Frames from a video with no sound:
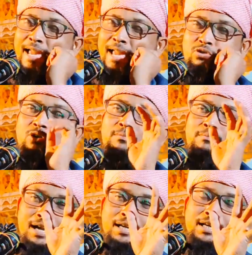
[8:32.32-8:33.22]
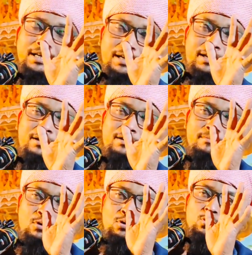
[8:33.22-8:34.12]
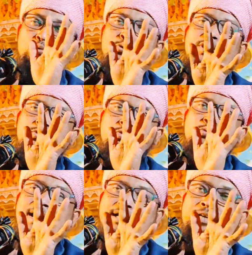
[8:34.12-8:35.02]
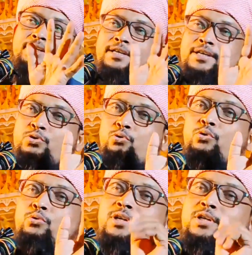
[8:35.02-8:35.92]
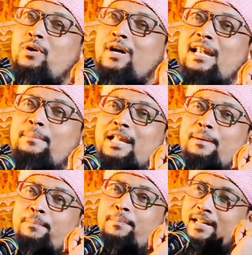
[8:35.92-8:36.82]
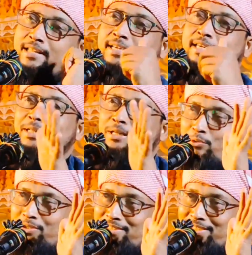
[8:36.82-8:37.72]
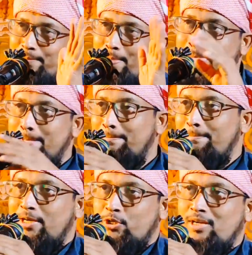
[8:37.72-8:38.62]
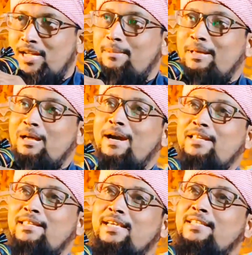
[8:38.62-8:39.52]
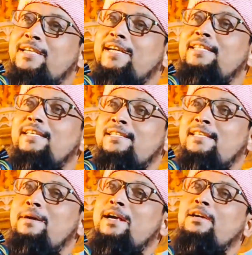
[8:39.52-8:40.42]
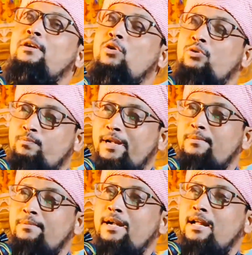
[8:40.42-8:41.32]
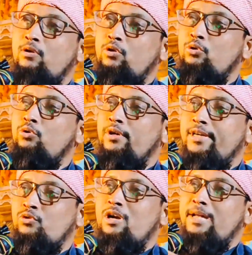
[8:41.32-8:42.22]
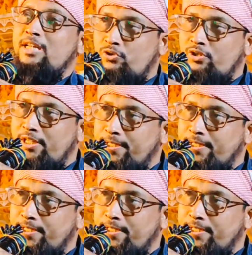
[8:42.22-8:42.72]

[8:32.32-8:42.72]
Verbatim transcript: একজন মালিক গরুর কিছু মালিক কিছু গরুকে সকালবেলা বাড়ি থেকে বের করেছে মানে সকালবেলা বাড়ি থেকে ছেড়ে দিয়েছে মাঠে মানে মারা গরুগুলোকে চড়াবার জন্য